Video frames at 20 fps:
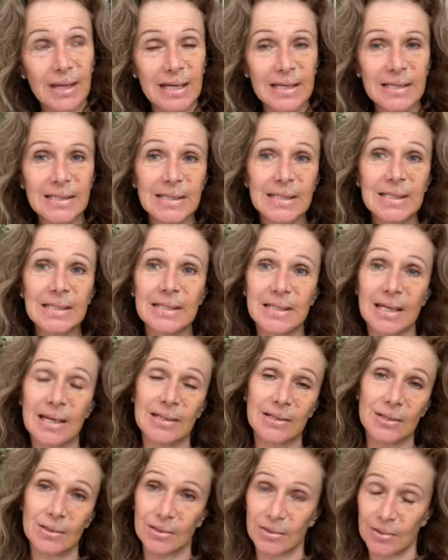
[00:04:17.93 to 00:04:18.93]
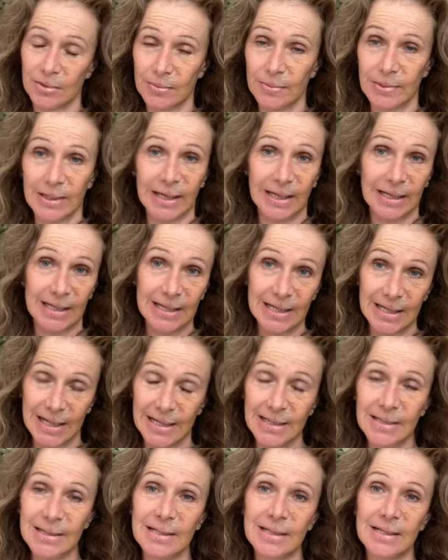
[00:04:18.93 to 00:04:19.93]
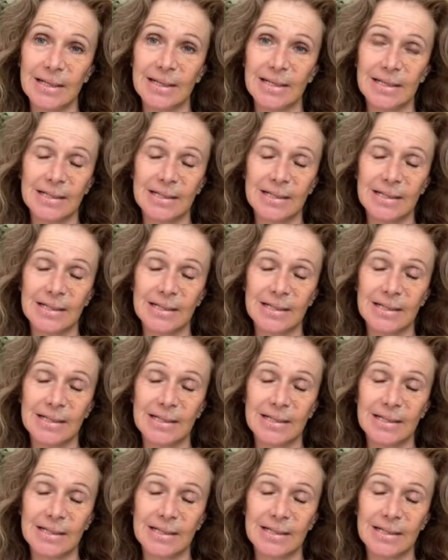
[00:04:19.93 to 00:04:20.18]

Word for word: es ist also über ihre Klientinnen,